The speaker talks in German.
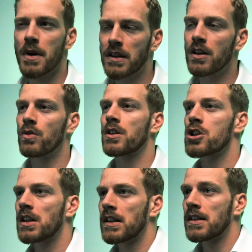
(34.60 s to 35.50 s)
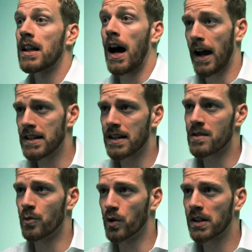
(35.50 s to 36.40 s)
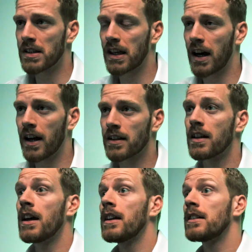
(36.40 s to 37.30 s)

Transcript: mit den unterschiedlichen Einsatzmöglichkeiten,